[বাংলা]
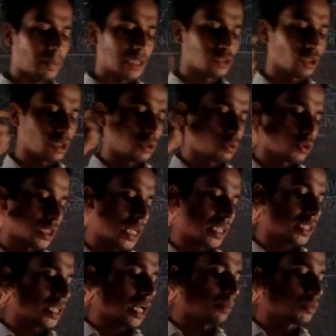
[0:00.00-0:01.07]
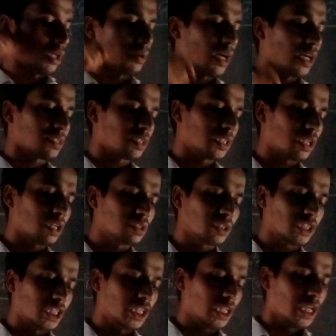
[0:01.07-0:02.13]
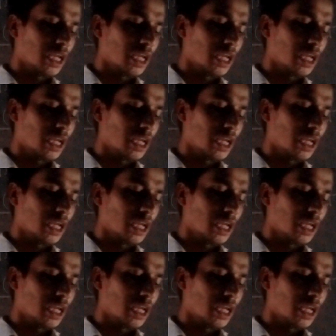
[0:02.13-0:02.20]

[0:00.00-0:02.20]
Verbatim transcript: আবার জননকোষের একটা নাম দেওয়া আছে এটা হচ্ছে কি